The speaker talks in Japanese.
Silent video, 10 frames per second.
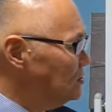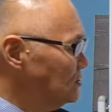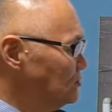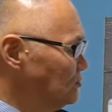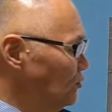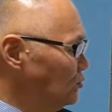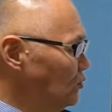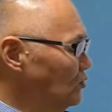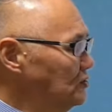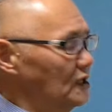実相
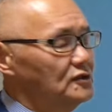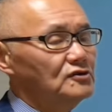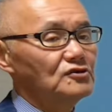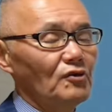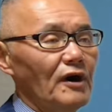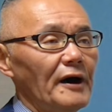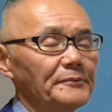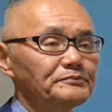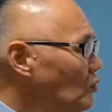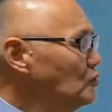当性っていうの
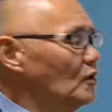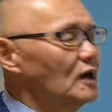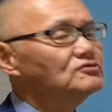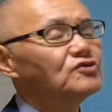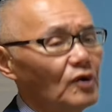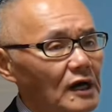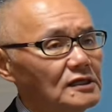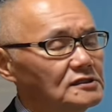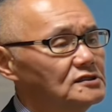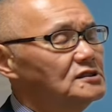は本当か嘘
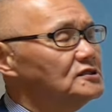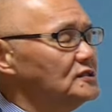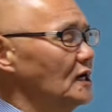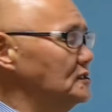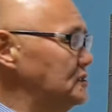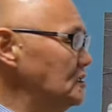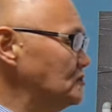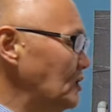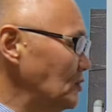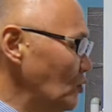か実際事
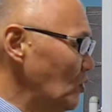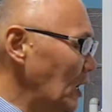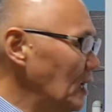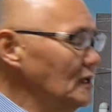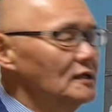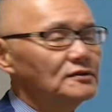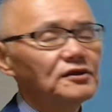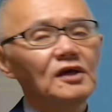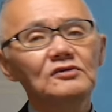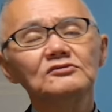実かどうかっ
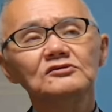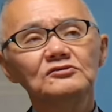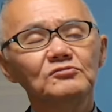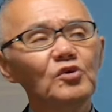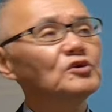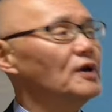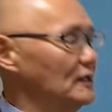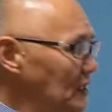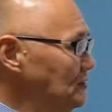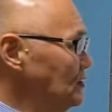ていうもので
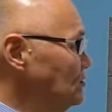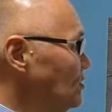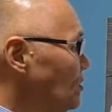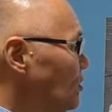はないんです